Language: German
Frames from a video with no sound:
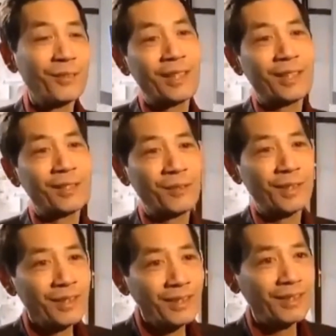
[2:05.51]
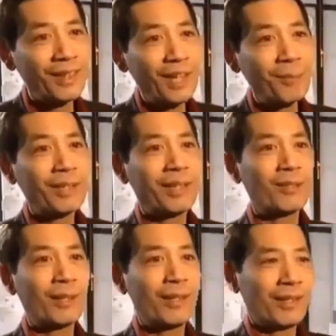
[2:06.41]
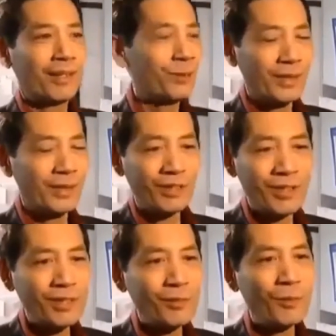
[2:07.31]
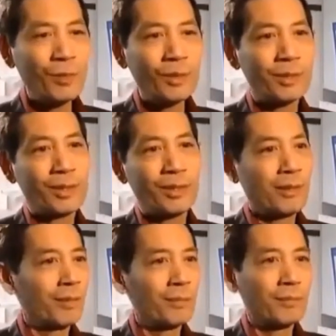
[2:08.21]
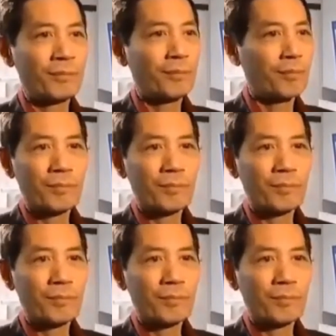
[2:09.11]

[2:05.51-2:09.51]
Deswegen, also wenn ich mich in, dazu entschließen würde, ähm,